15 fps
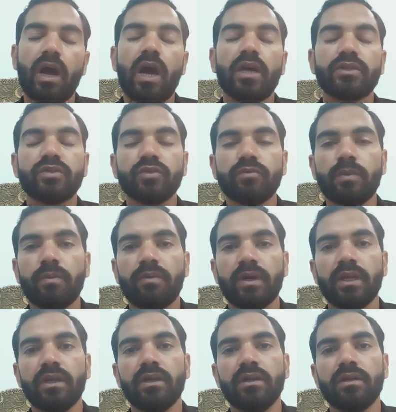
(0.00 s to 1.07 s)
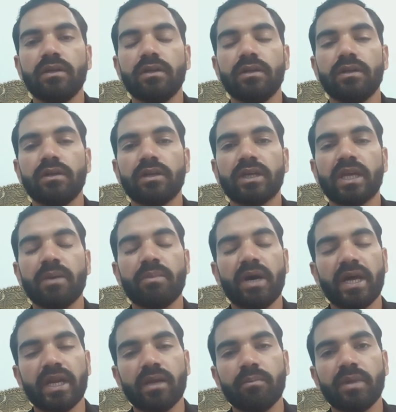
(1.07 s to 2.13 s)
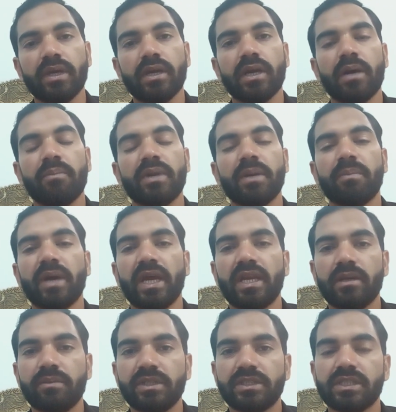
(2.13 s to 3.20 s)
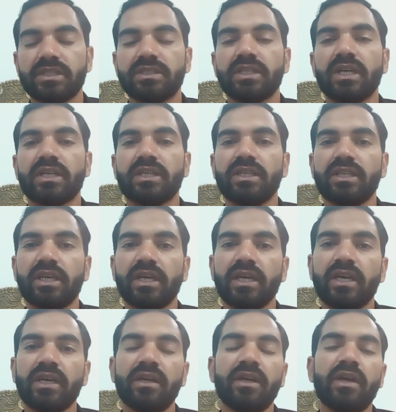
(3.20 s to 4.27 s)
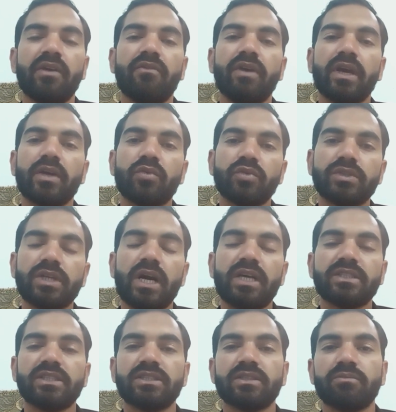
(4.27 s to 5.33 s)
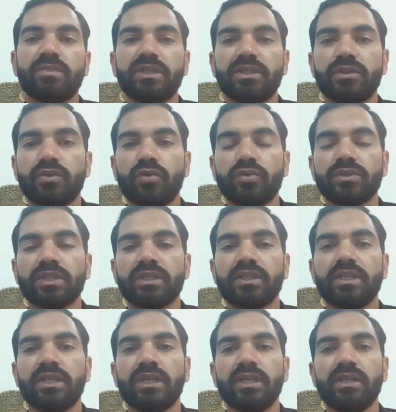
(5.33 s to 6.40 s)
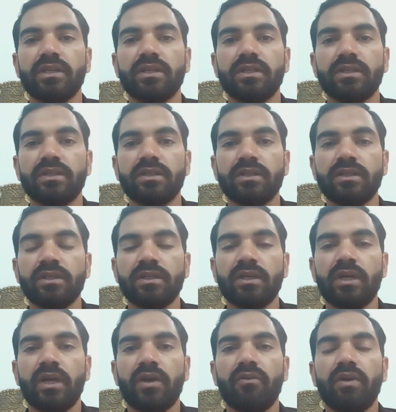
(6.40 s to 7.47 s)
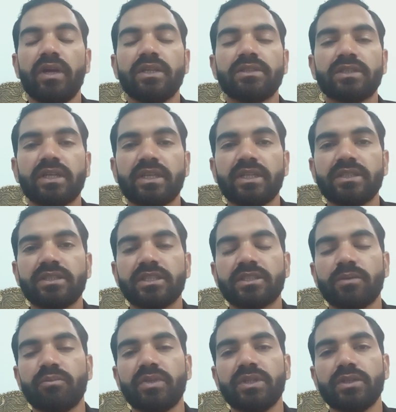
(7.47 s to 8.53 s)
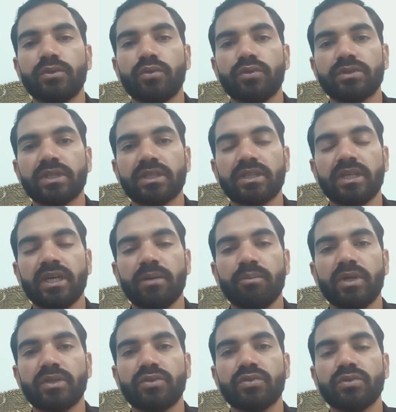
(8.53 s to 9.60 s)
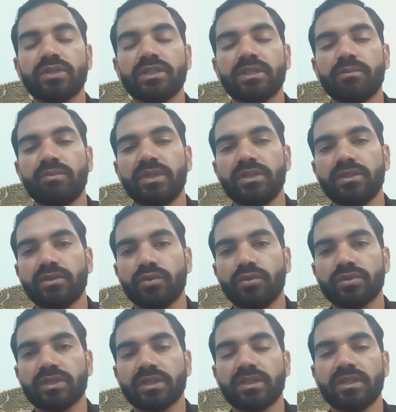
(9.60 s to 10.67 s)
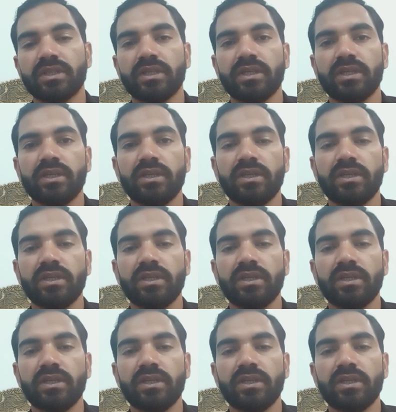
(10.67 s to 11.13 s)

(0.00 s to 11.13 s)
अशुभ फल के बारे में हमने पहले भी चर्चा की है वह रोजगार से संबंधित हो सकते हैं वह शरीर से संबंधित हो सकते हैं बच्चों से संबंधित हो सकते हैं